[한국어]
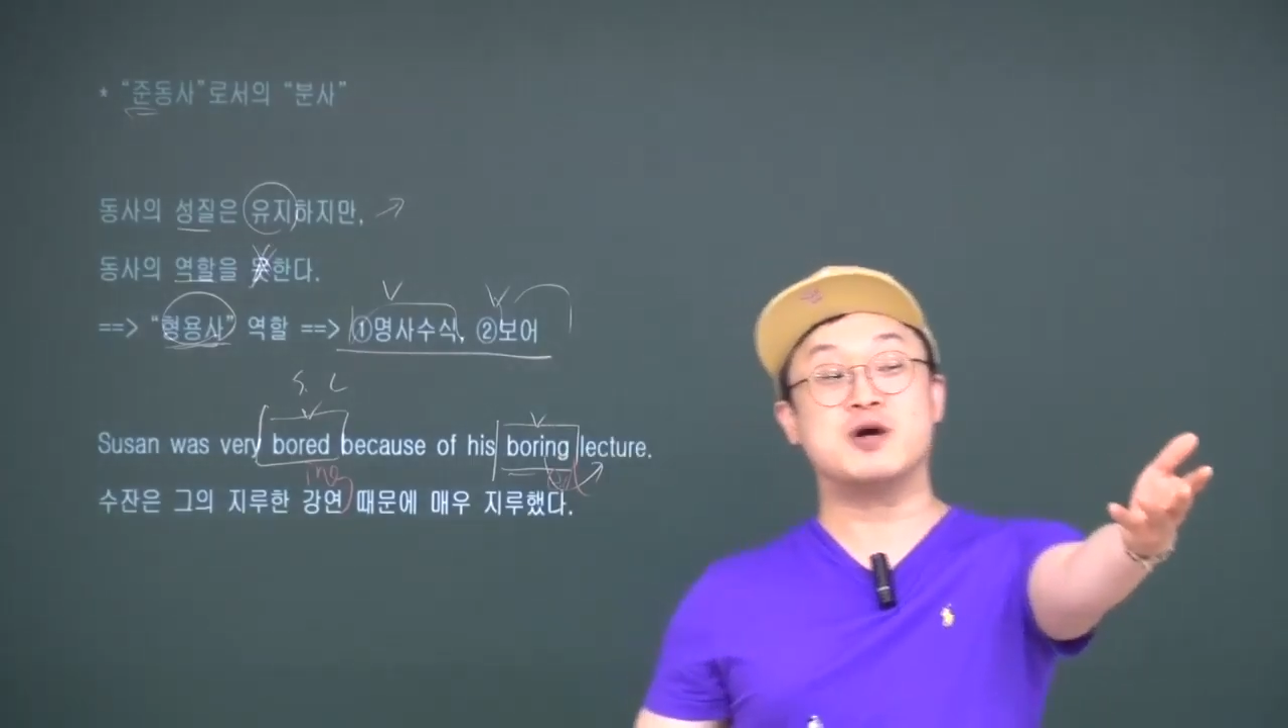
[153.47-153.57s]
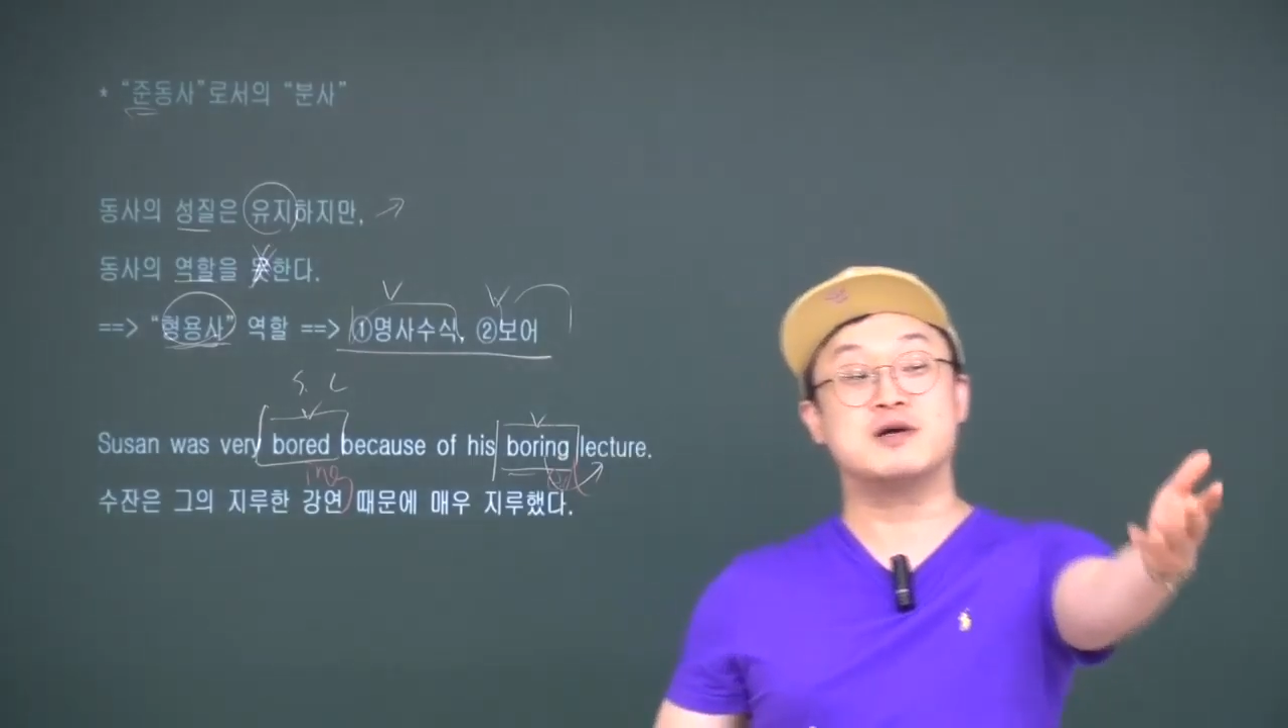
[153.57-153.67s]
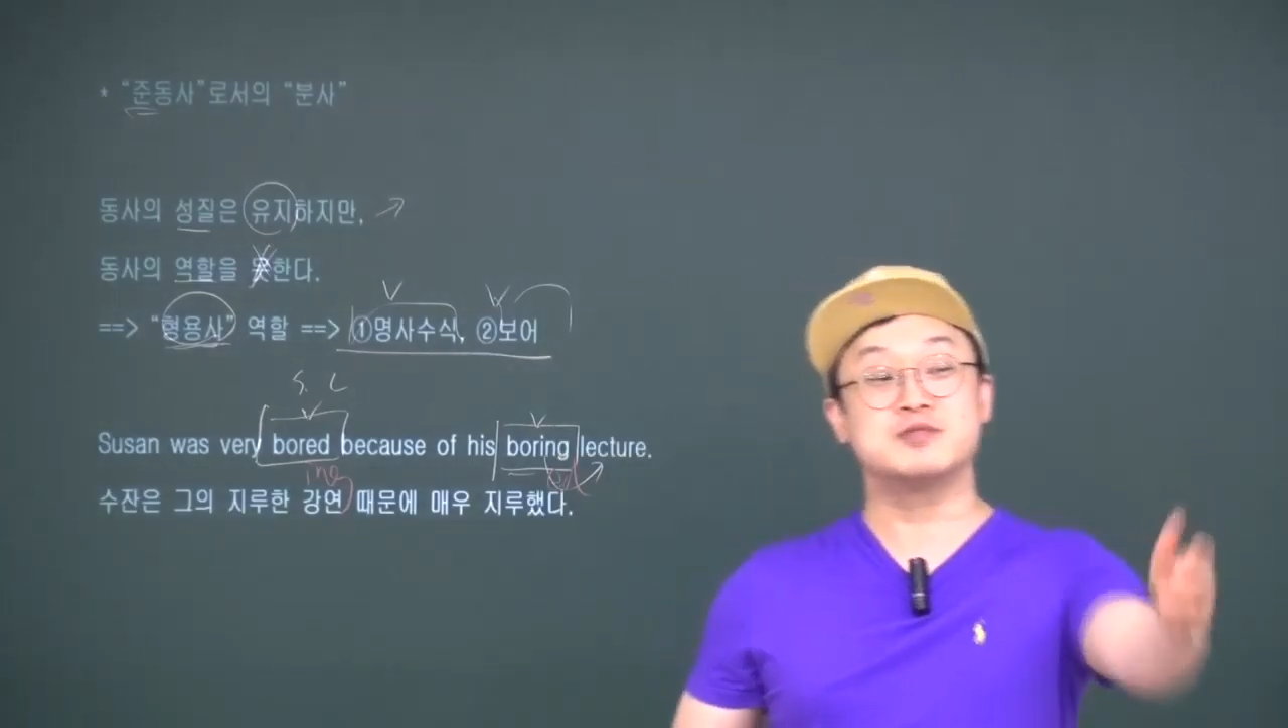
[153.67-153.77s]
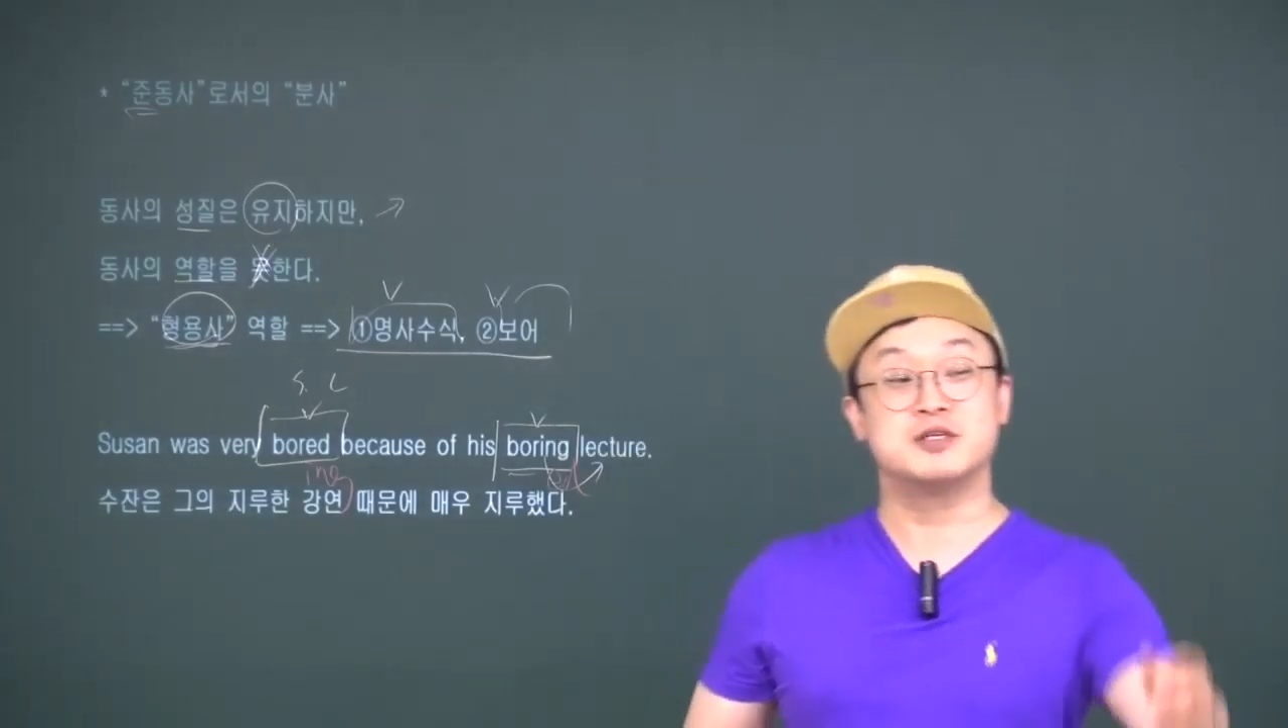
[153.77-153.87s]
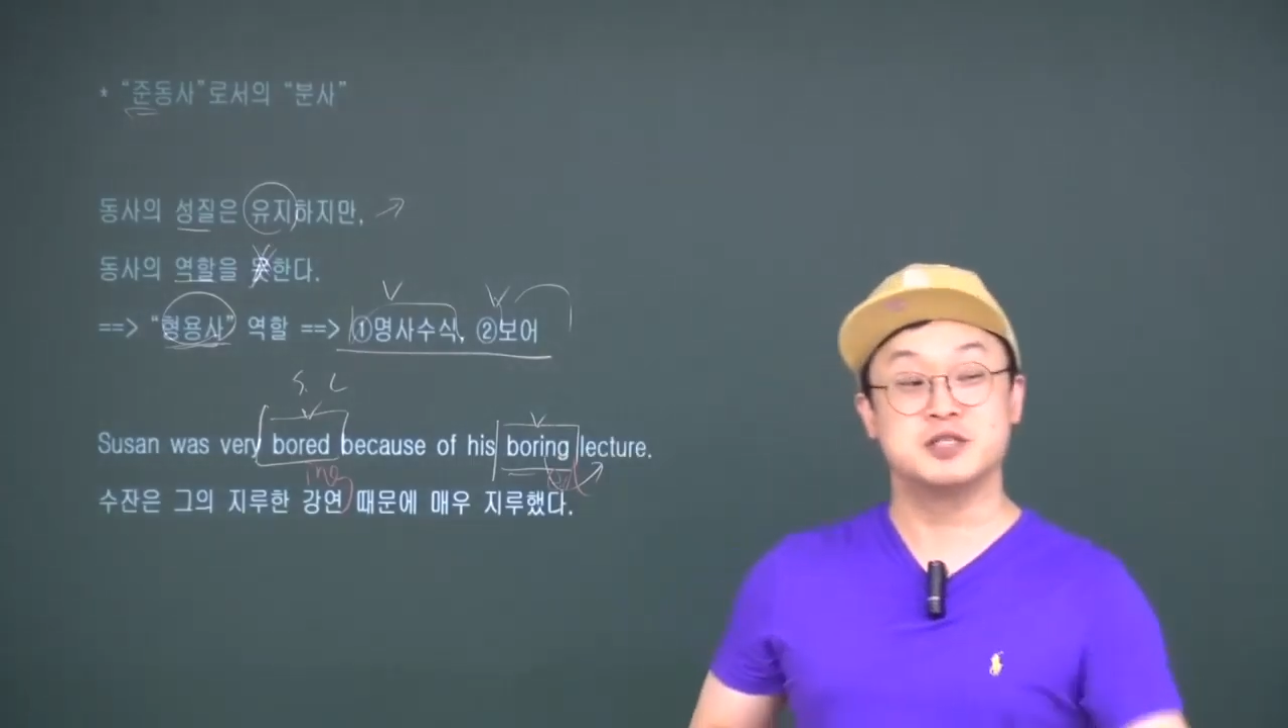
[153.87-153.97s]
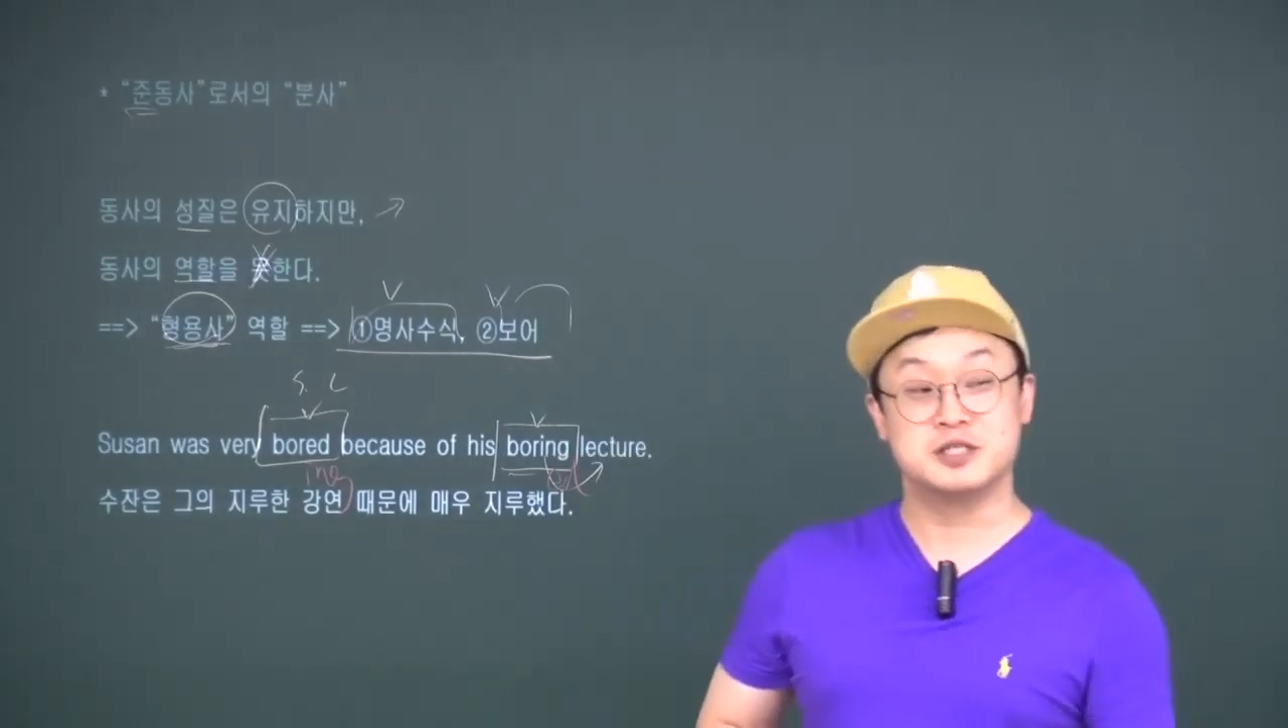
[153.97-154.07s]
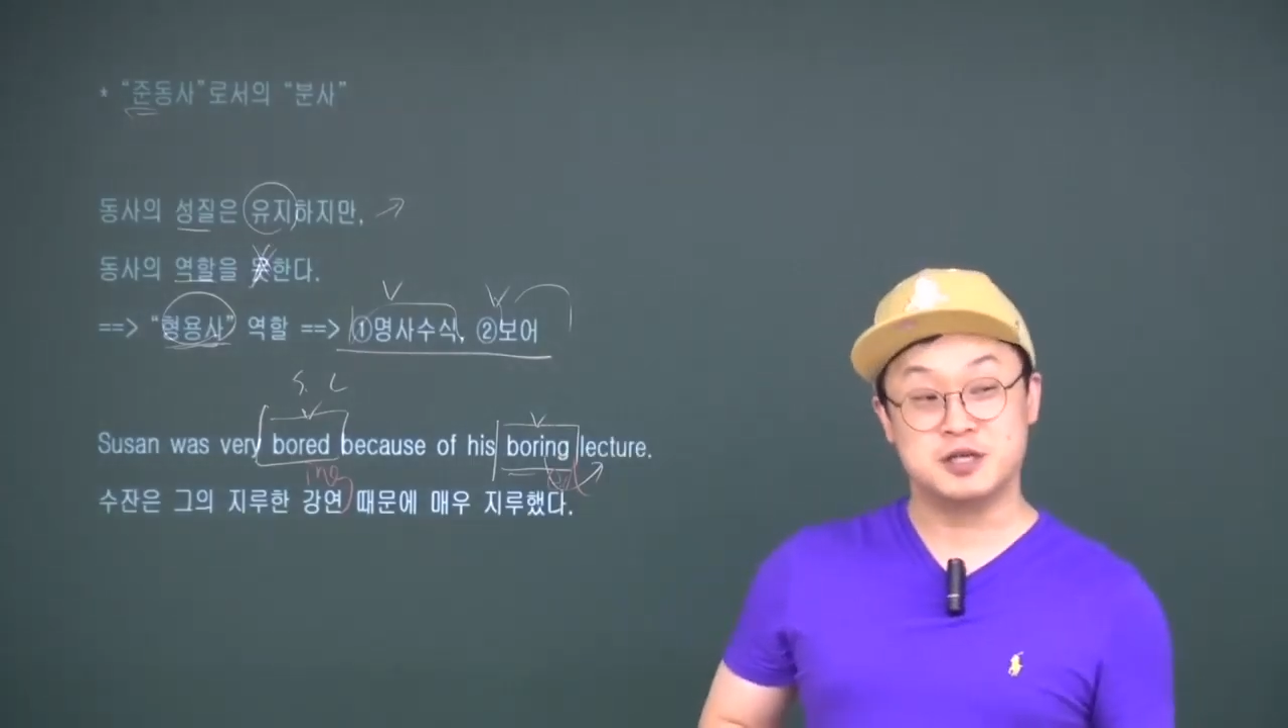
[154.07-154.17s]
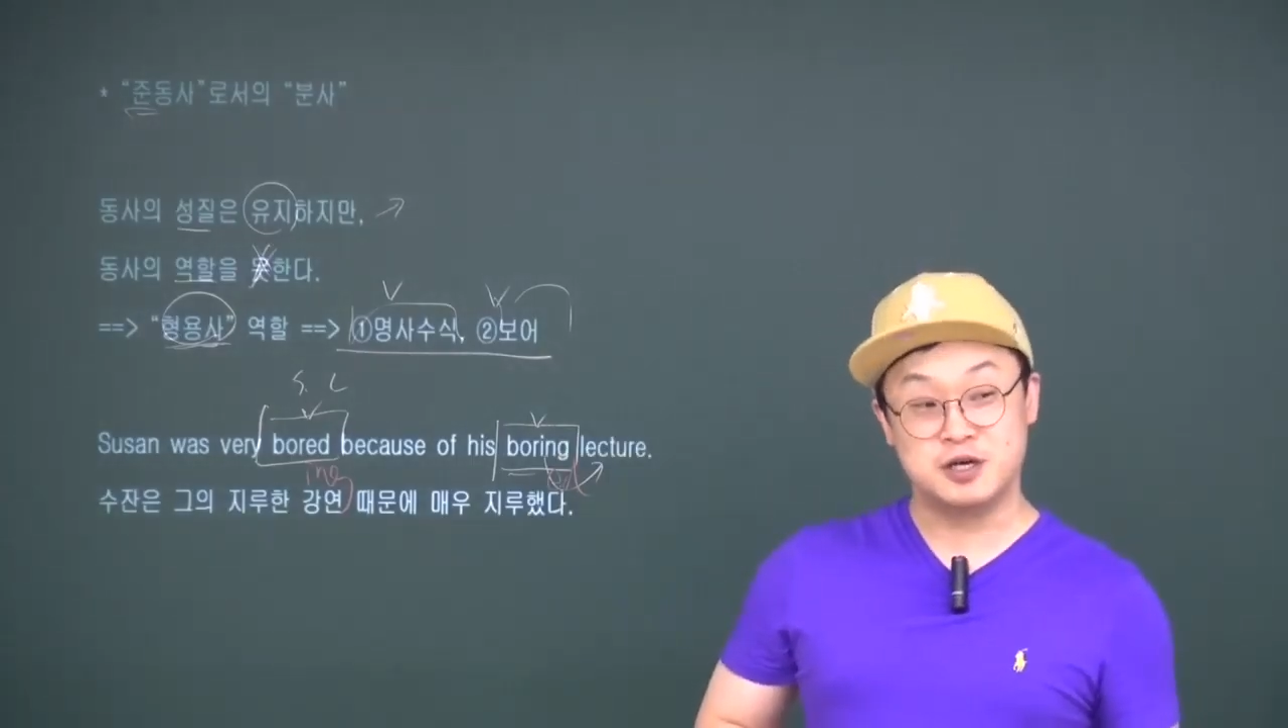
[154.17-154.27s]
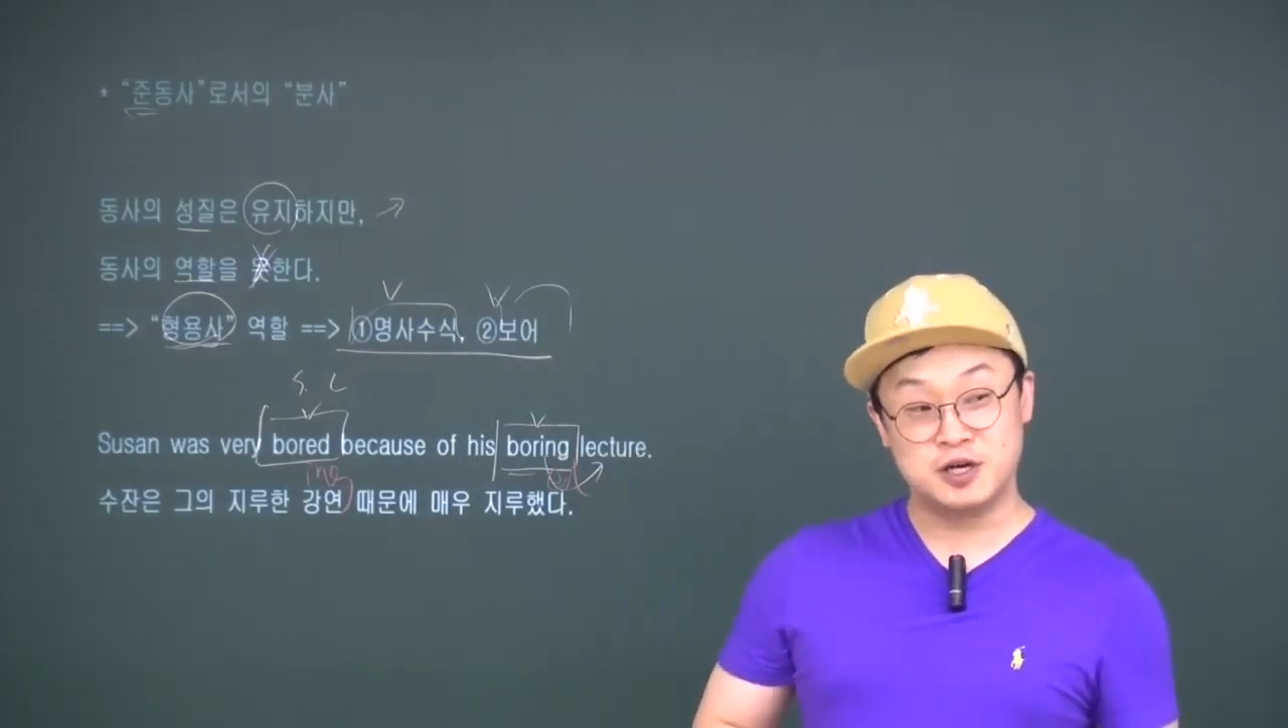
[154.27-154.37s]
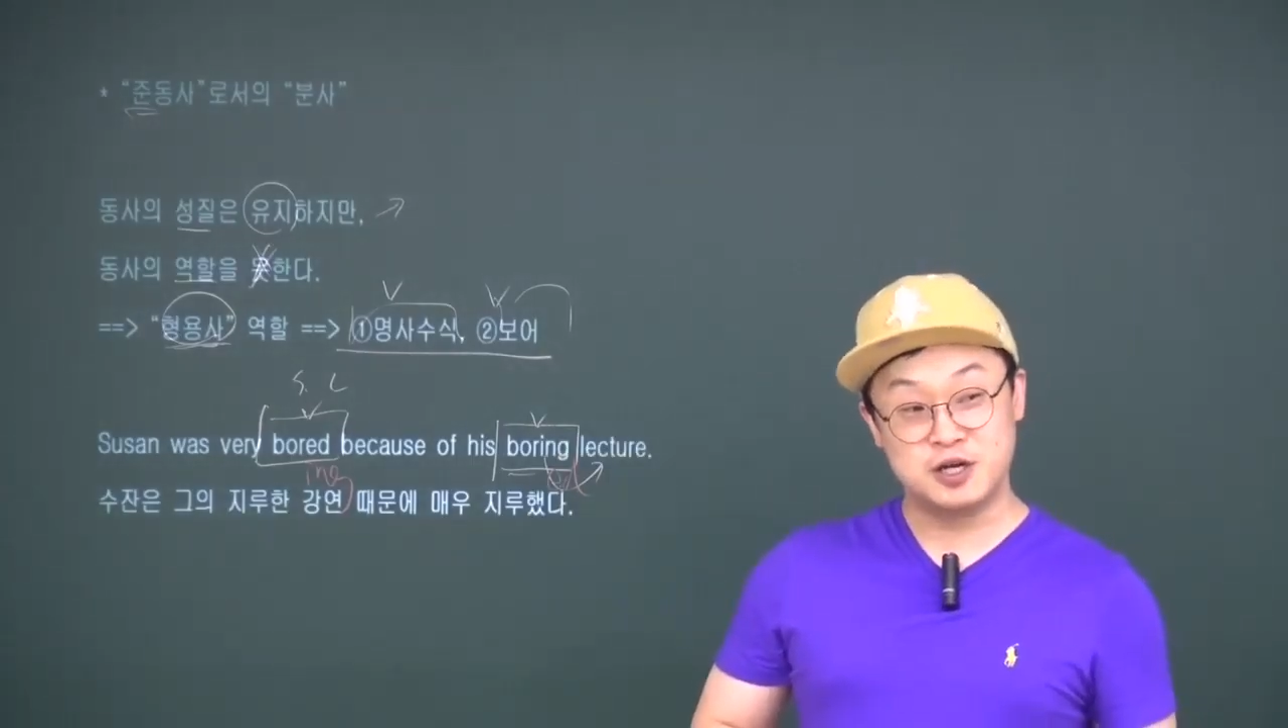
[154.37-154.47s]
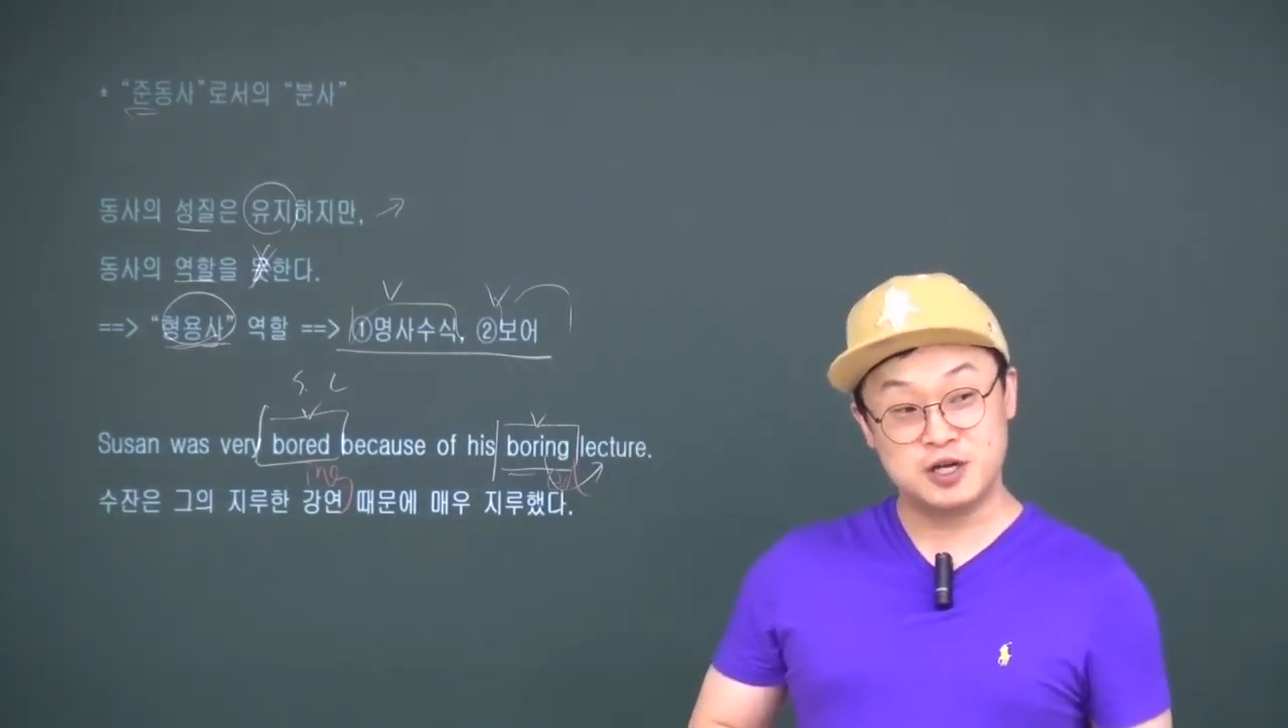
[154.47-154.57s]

과거분사 언제 써?